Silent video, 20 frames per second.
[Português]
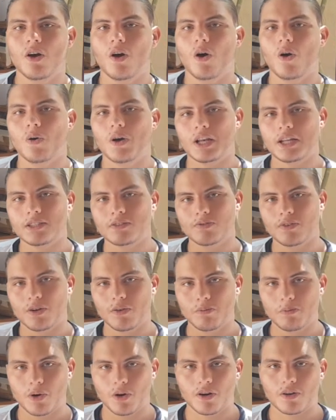ou elas vão
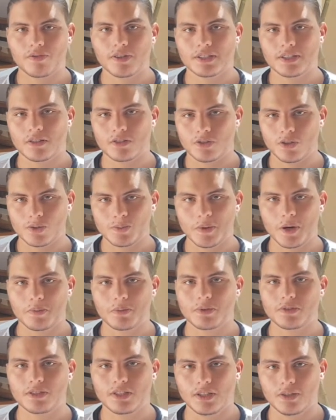embora fazer os seus
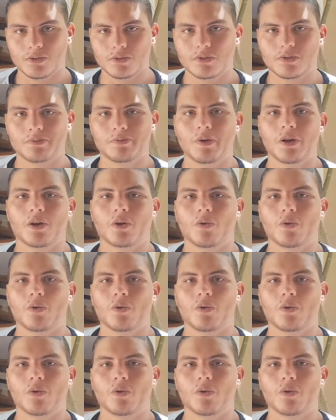próprios ninhos.